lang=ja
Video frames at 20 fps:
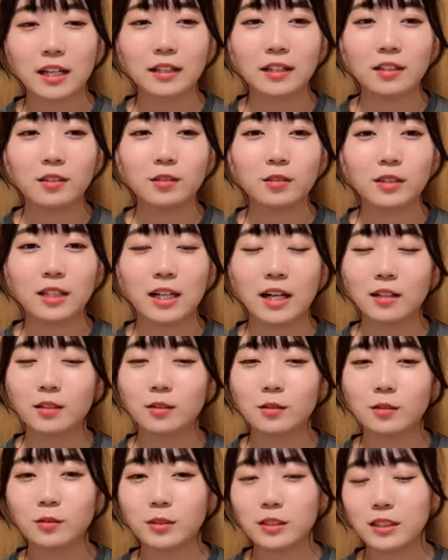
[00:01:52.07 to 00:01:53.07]
いなのに
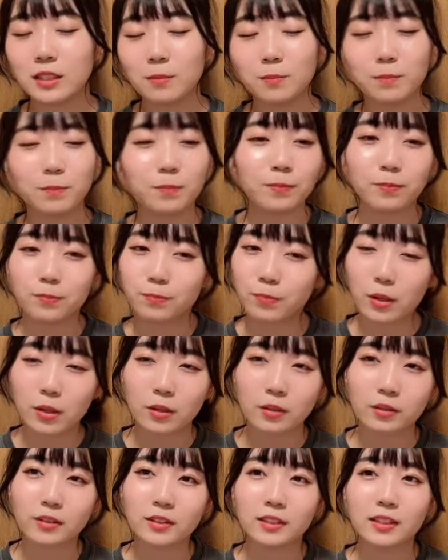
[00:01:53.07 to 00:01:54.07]
反応して
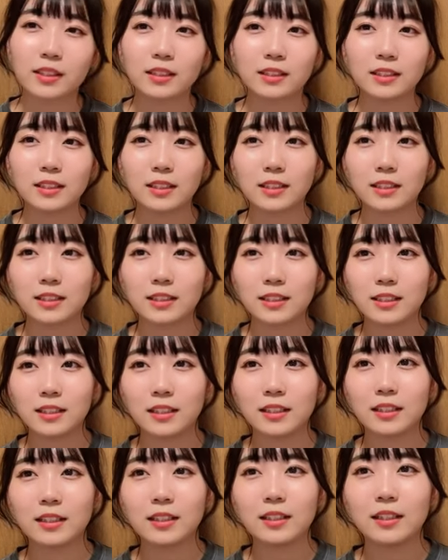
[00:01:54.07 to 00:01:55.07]
ボーンでしたし